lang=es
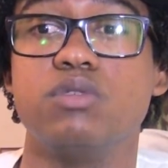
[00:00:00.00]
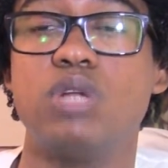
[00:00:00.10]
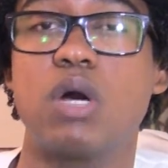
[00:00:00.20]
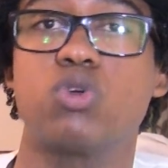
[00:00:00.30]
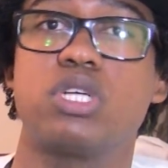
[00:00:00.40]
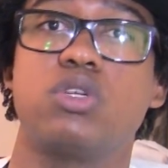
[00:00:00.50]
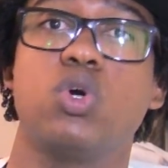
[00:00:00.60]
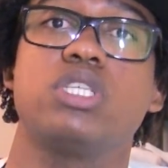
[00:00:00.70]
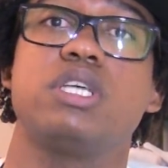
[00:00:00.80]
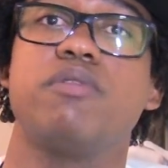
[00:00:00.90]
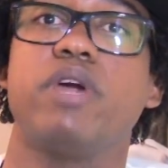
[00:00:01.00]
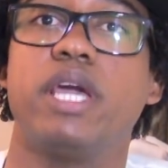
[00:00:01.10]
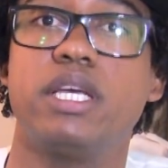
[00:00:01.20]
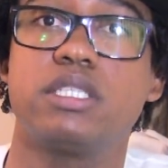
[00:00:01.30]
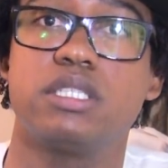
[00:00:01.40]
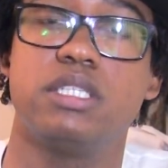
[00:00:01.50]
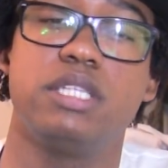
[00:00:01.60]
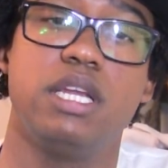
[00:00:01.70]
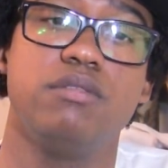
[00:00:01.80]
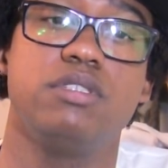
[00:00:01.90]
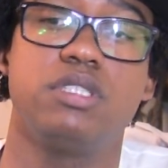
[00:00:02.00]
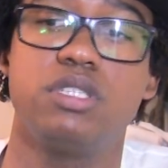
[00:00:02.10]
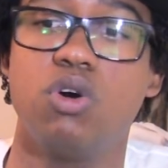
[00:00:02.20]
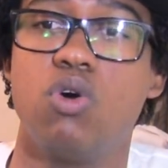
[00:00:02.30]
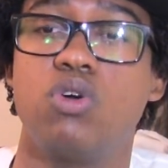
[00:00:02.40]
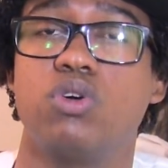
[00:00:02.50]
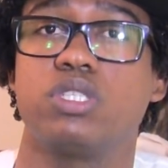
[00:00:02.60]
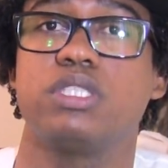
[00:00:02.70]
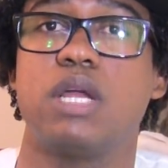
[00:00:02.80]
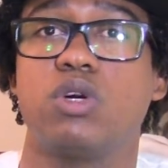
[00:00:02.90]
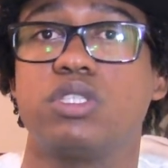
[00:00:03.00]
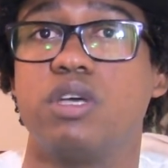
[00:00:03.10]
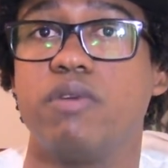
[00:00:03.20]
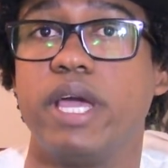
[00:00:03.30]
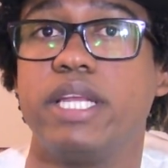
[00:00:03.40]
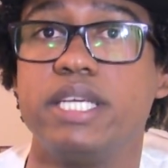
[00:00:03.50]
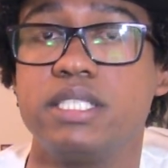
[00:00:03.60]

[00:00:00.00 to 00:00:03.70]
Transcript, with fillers: una cosa es lo que se ve en televisión o quizá lo que se ve en